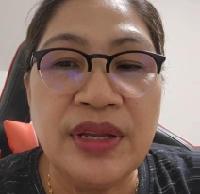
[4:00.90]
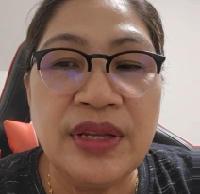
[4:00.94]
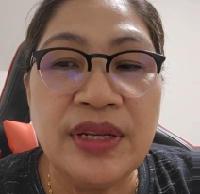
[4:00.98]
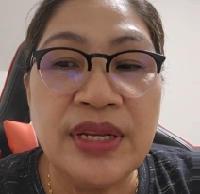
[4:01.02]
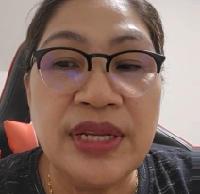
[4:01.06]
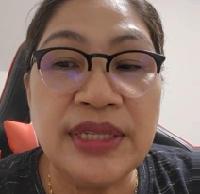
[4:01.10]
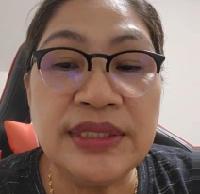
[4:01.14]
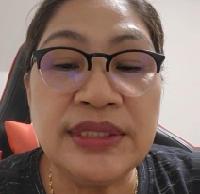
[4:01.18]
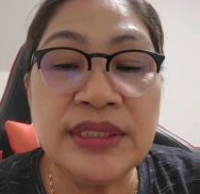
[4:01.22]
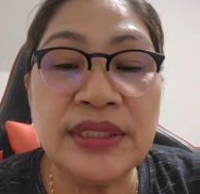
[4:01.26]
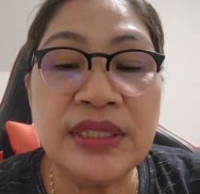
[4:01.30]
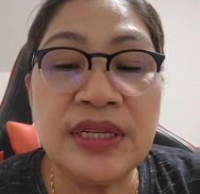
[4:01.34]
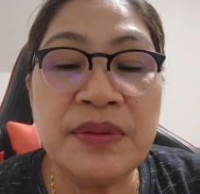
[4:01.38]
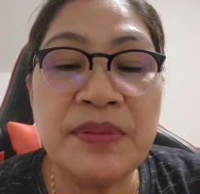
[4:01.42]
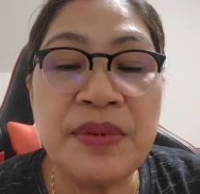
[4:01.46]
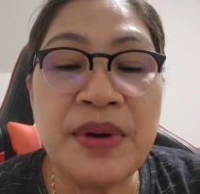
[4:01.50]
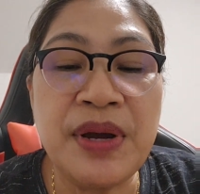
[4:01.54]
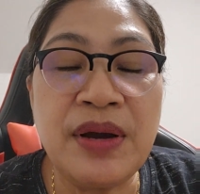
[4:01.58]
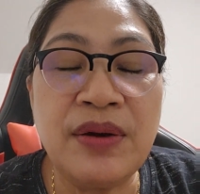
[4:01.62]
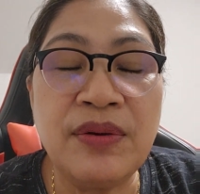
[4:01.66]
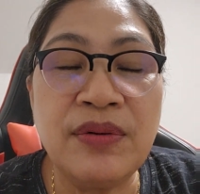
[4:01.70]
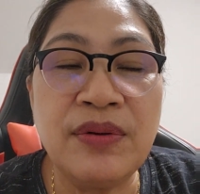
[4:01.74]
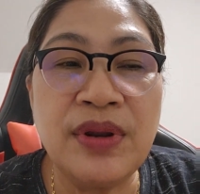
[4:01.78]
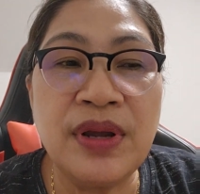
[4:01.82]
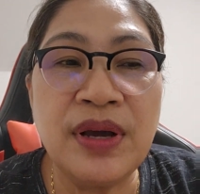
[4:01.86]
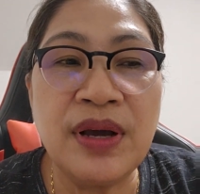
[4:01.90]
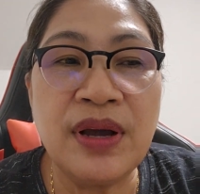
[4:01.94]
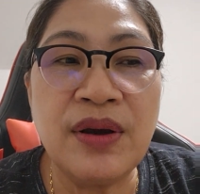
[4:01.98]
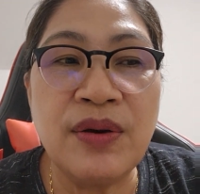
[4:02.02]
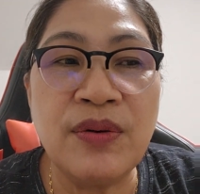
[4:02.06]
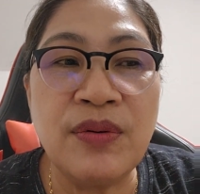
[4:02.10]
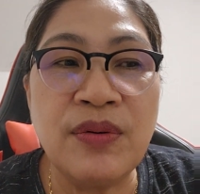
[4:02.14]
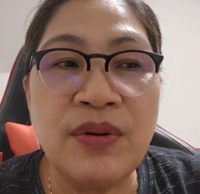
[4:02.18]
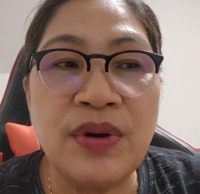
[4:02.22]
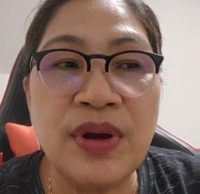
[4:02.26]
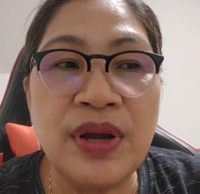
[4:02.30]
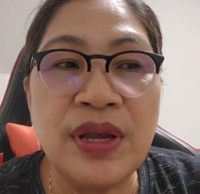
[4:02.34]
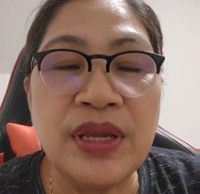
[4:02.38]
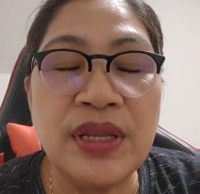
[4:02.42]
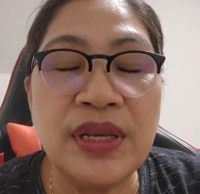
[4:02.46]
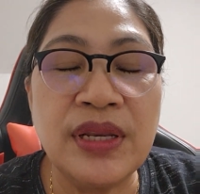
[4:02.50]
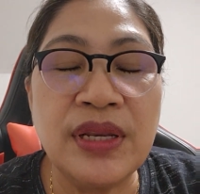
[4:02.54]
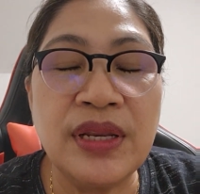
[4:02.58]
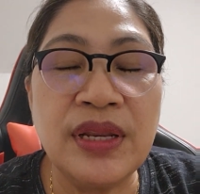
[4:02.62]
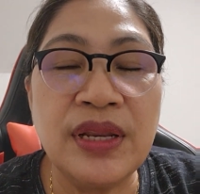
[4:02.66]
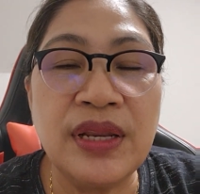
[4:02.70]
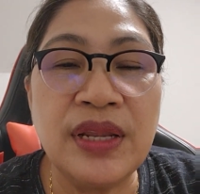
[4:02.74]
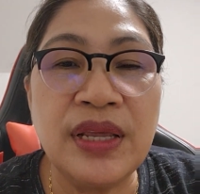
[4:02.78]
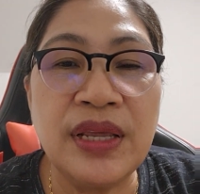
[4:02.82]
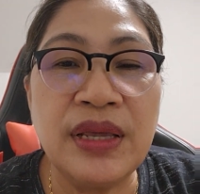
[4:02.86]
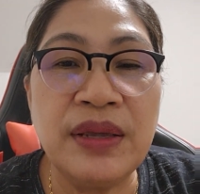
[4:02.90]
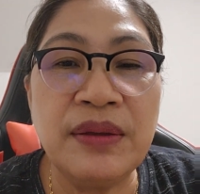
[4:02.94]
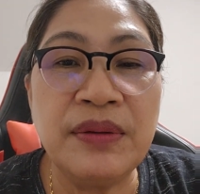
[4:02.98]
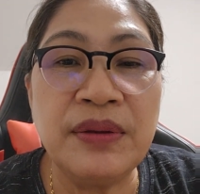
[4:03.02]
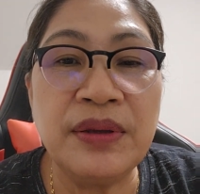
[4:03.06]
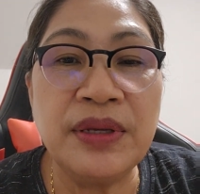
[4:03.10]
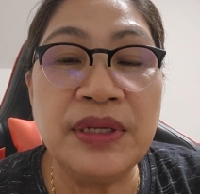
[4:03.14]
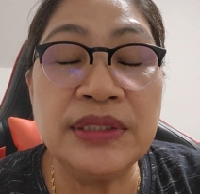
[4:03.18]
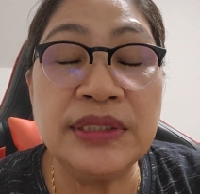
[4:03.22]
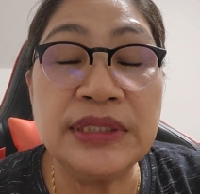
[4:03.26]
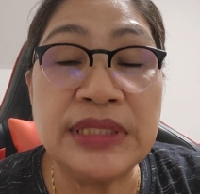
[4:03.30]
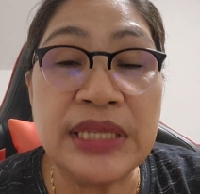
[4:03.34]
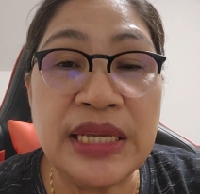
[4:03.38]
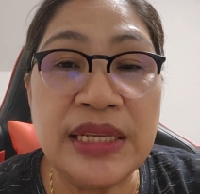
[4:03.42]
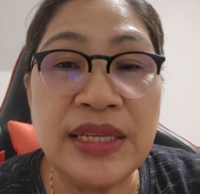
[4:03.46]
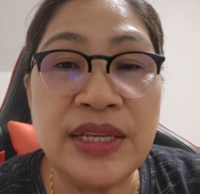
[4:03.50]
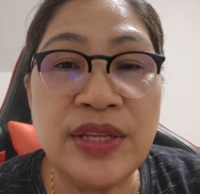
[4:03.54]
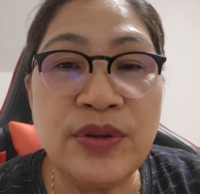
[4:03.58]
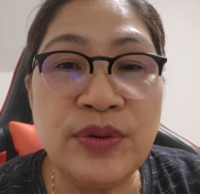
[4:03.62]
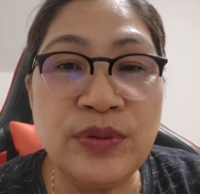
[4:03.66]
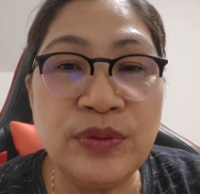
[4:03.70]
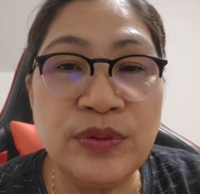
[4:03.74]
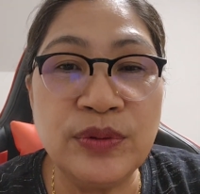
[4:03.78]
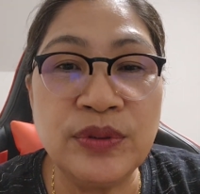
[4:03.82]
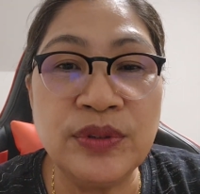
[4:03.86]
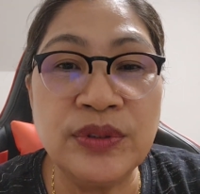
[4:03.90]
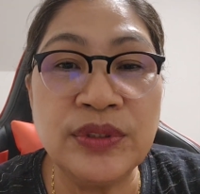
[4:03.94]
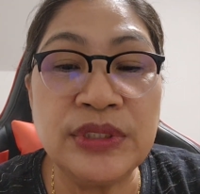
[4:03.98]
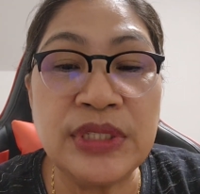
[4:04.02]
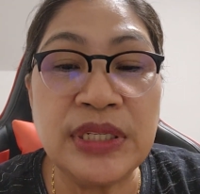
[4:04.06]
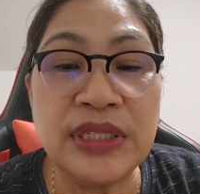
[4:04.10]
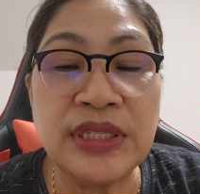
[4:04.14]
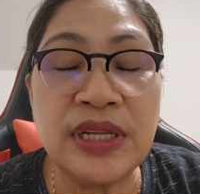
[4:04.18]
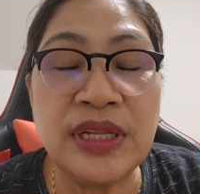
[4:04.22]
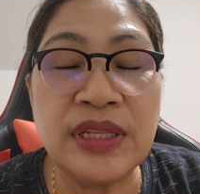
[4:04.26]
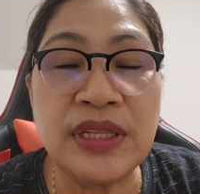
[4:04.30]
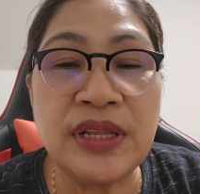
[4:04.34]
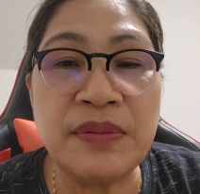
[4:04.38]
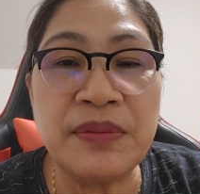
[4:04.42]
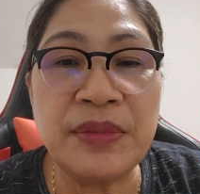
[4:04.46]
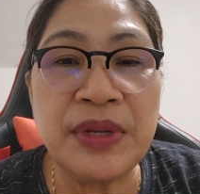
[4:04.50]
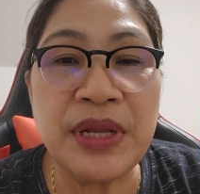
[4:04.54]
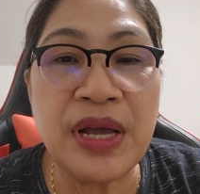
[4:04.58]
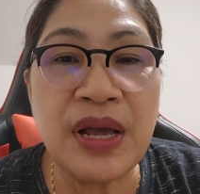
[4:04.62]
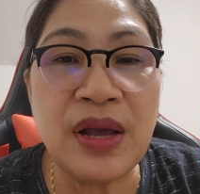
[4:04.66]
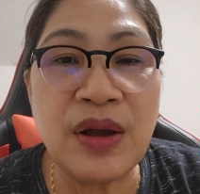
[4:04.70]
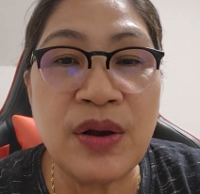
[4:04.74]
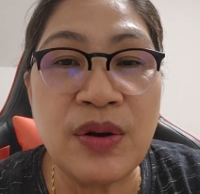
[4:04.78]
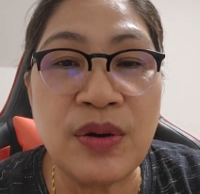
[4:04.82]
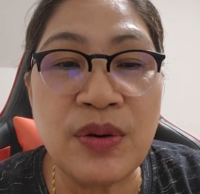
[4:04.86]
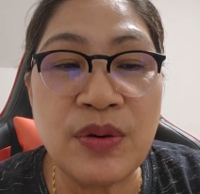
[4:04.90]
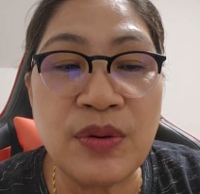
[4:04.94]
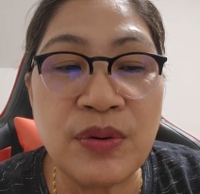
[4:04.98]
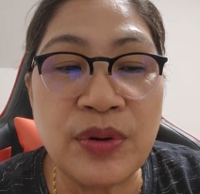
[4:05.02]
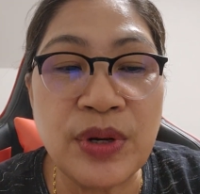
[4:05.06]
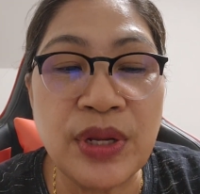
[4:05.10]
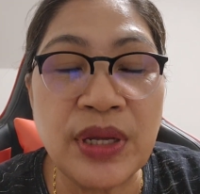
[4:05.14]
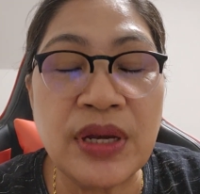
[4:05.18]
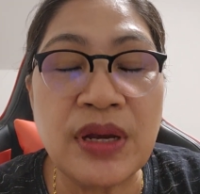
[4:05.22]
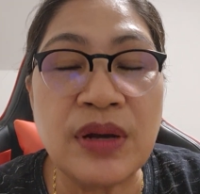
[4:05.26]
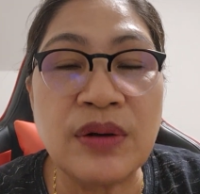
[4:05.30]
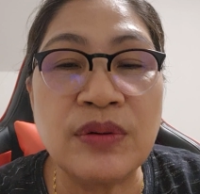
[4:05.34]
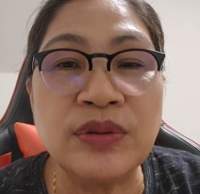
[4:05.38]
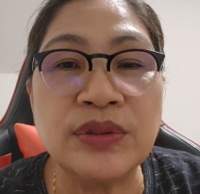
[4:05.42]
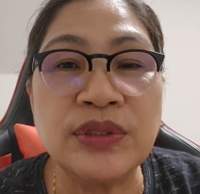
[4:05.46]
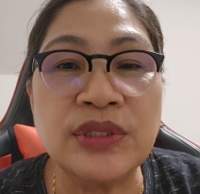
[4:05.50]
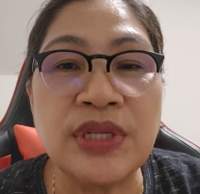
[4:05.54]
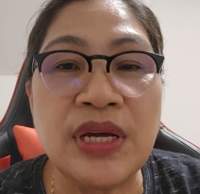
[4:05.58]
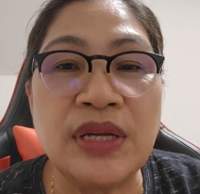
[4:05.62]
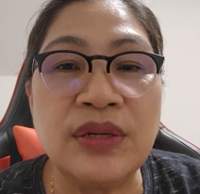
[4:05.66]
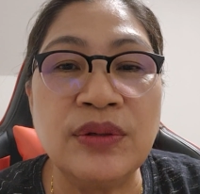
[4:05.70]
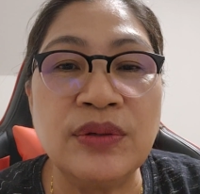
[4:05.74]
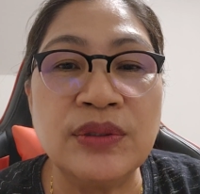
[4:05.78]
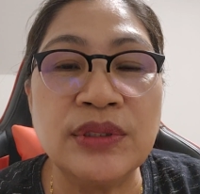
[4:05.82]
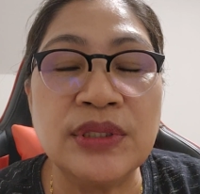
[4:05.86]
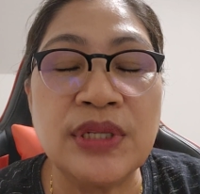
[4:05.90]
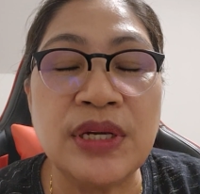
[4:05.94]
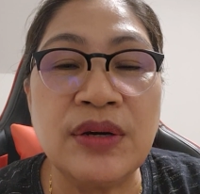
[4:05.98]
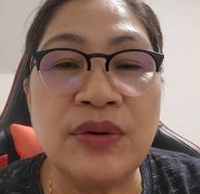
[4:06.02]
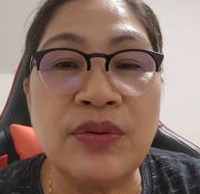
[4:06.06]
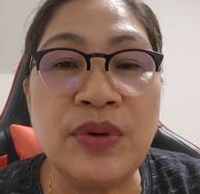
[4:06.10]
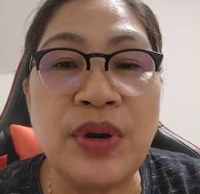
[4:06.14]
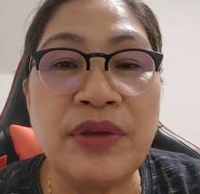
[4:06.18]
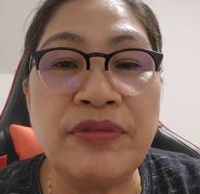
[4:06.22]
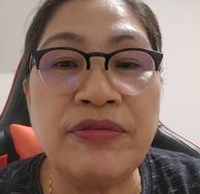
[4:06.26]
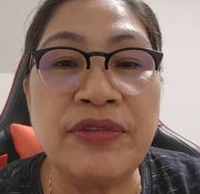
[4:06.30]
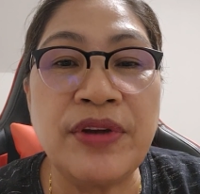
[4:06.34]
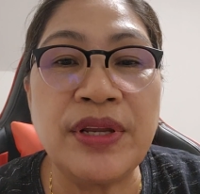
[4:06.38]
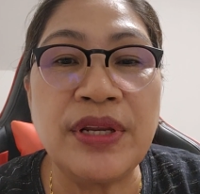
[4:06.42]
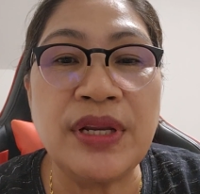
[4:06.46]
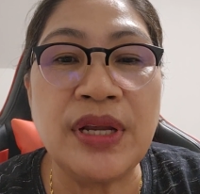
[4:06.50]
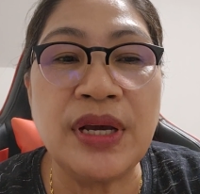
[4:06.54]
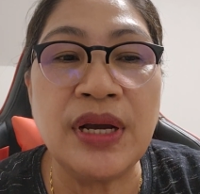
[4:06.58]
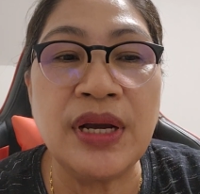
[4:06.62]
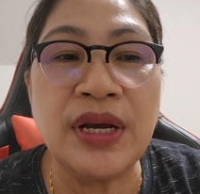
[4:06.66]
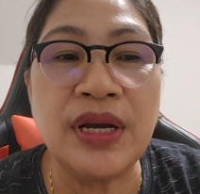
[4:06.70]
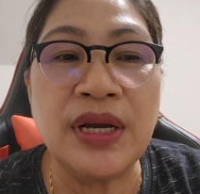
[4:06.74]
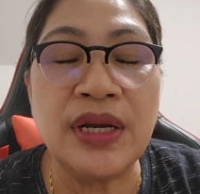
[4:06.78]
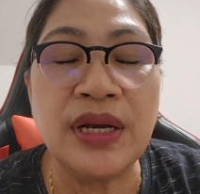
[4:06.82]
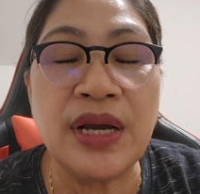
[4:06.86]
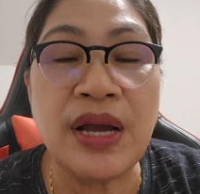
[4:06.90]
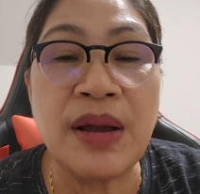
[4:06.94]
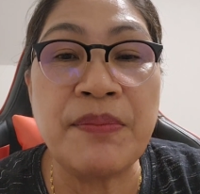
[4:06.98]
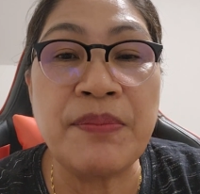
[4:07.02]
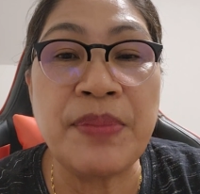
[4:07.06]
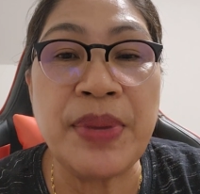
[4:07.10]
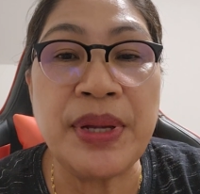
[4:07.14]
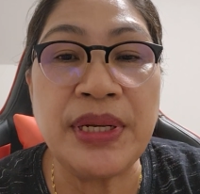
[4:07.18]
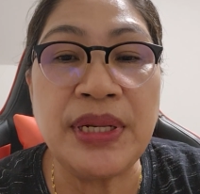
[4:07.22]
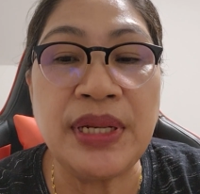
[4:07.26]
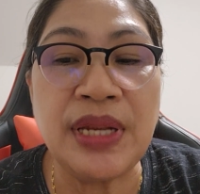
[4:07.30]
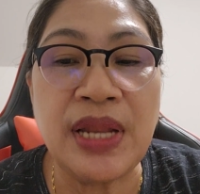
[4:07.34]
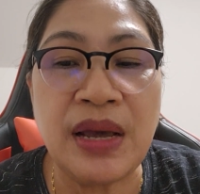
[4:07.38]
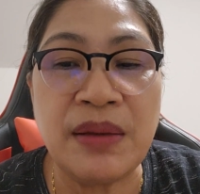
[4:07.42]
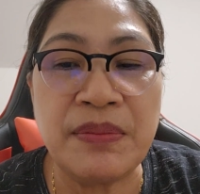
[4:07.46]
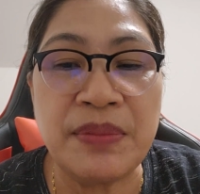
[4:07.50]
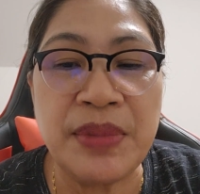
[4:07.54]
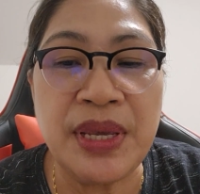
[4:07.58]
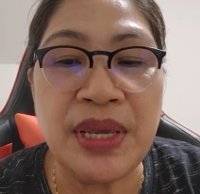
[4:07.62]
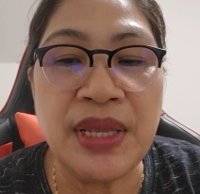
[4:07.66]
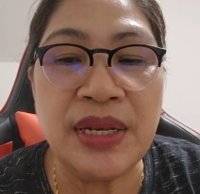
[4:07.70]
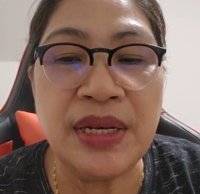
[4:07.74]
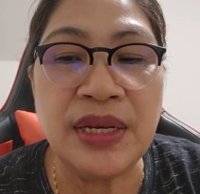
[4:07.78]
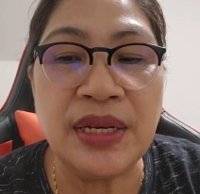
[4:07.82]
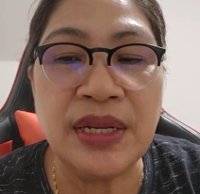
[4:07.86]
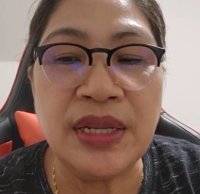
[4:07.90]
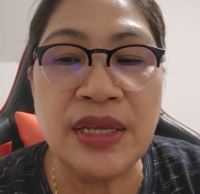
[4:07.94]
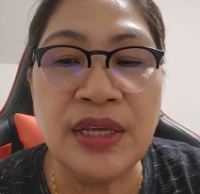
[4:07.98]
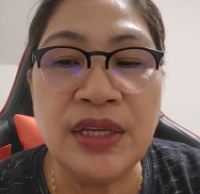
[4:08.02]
nasa trabaho lang ako ay steady yung signal namin, nakaka-connect ako sa ano sa wifi ng company namin.